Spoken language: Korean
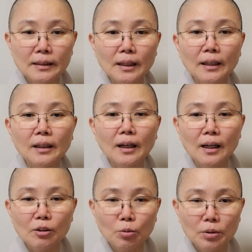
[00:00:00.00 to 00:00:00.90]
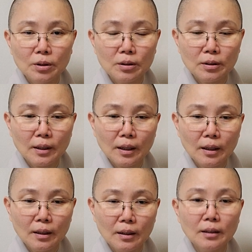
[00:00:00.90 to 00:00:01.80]
자기가 알고 있는
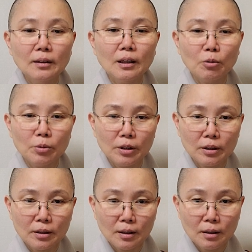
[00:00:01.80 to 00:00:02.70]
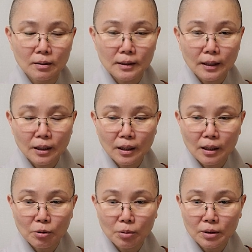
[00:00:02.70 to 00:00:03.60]
게 있다고 여긴다. 자기가
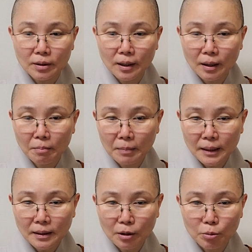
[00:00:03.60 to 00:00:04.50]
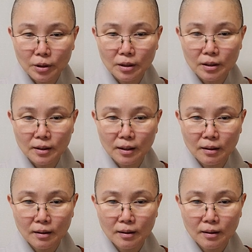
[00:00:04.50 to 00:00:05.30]
알고 있는 게 맞다고 여긴다.